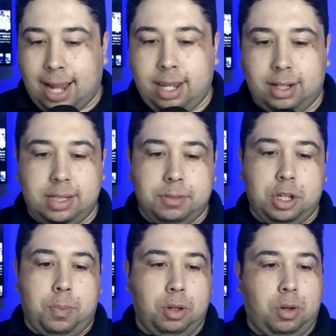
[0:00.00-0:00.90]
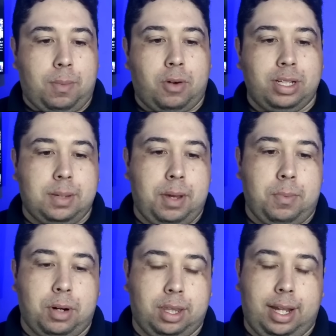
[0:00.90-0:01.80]
Aqui nós temos que pontuar uma coisa bem
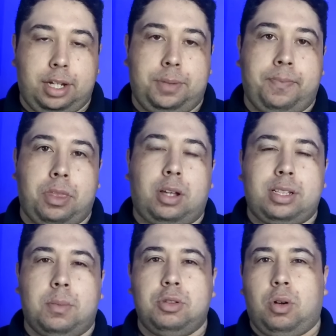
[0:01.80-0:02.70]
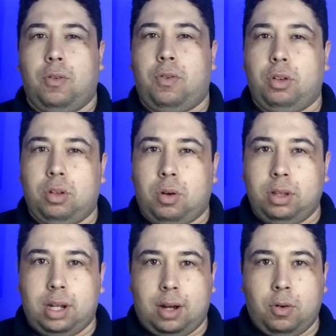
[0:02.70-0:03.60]
importante. Nós temos o confronto
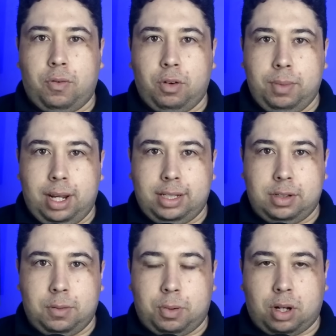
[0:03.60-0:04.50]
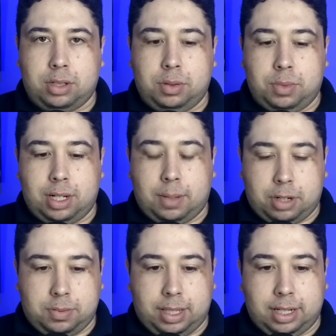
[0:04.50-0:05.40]
contra o Fluminense no próxima, na
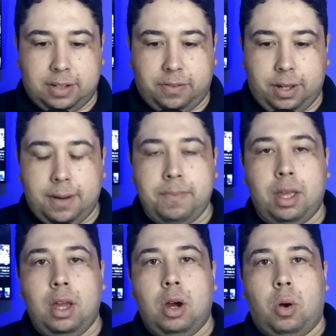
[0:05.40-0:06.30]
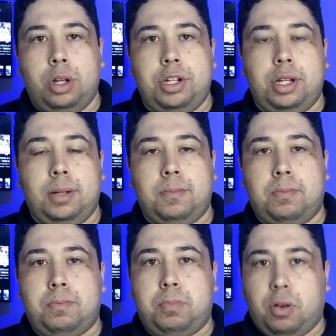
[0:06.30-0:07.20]
próxima terça-feira, onde
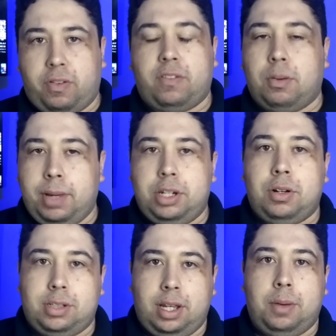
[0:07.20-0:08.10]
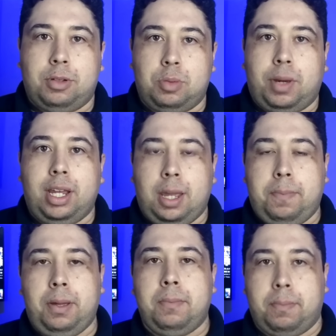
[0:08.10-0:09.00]
provavelmente nós teremos uma
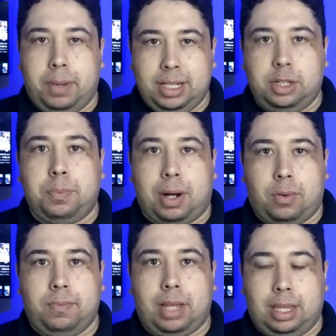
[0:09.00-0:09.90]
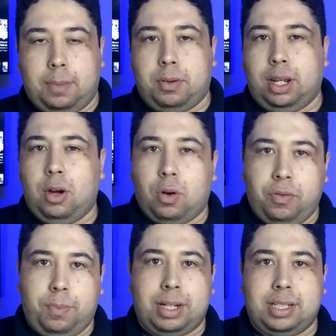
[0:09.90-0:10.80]
equipe principal, até porque
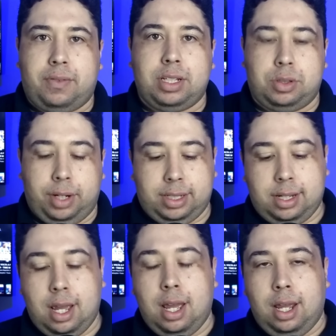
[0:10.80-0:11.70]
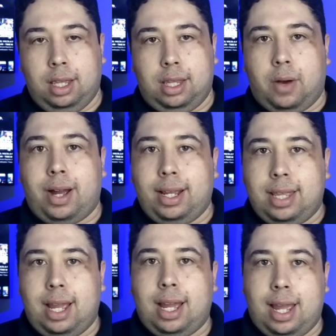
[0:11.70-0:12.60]
houve preservações. Então a
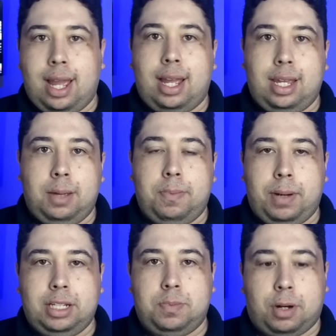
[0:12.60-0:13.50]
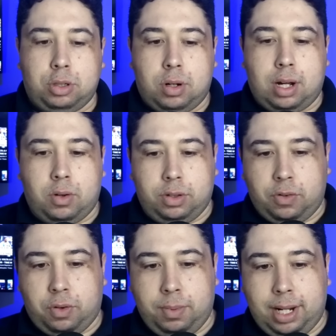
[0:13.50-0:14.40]
ideia é a equipe principal jogar
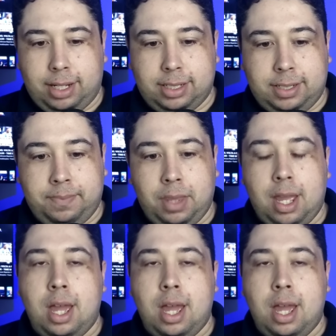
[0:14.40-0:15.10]
contra o Fluminense.